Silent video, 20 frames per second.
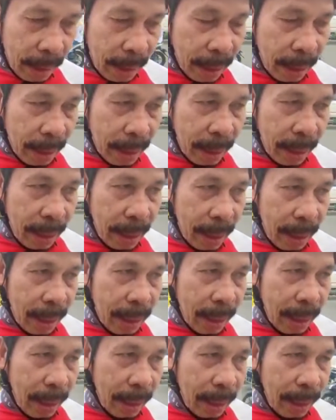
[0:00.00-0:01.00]

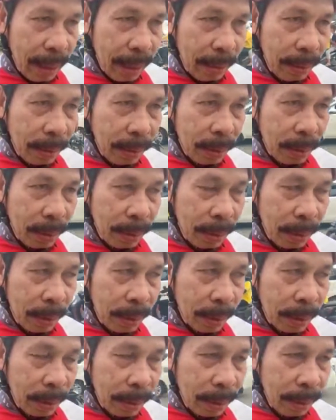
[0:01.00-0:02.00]
uh, untuk
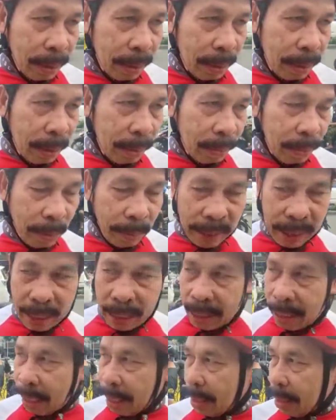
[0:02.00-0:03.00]

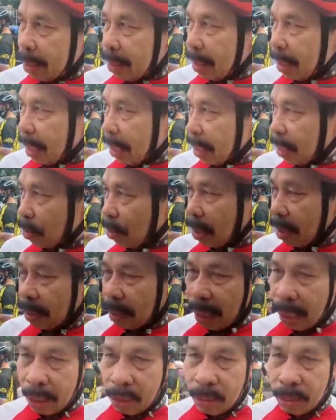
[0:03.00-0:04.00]
memeriahkan hari ulang
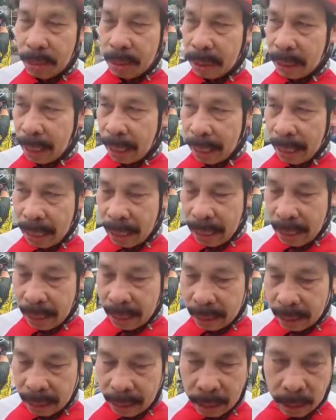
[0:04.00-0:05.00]
tahun ke
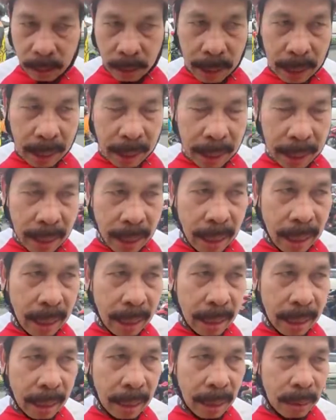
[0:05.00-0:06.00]
keluarga
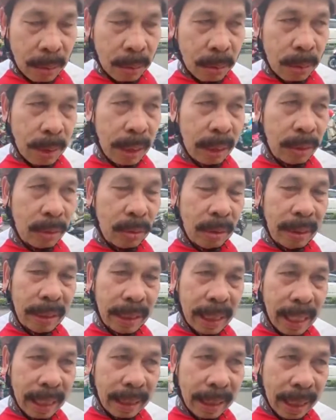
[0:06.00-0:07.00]
kerukunan
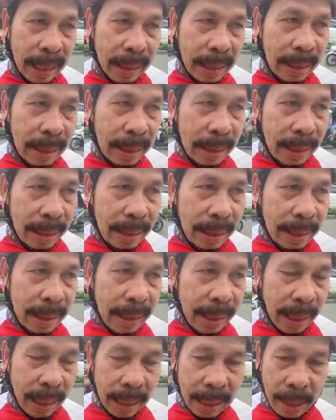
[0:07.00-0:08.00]
Sulawesi Selatan
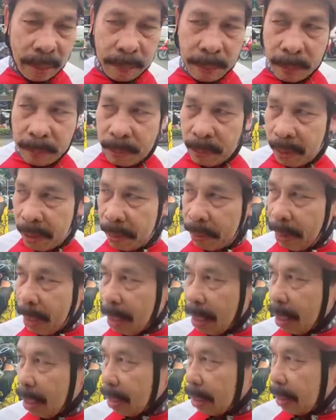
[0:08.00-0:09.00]
yang ke-45
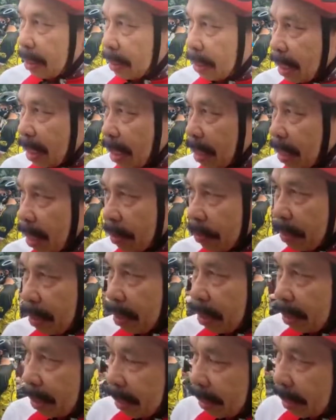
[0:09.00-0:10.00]
insya kami
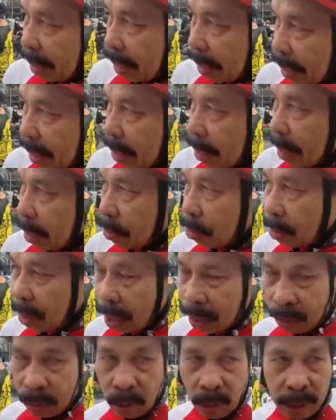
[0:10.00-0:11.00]
kita akan
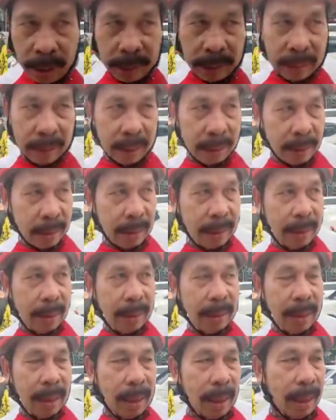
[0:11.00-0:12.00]
lakukan goes
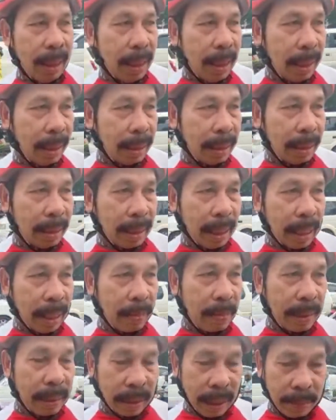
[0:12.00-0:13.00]
uh, secara
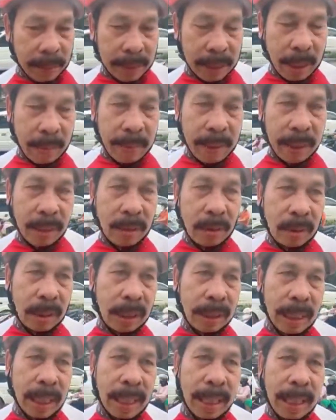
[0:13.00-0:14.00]
bersama-sama di Kota
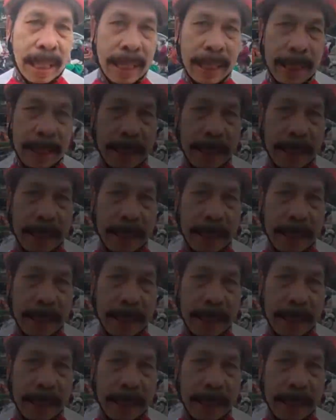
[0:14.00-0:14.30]
Tarakan.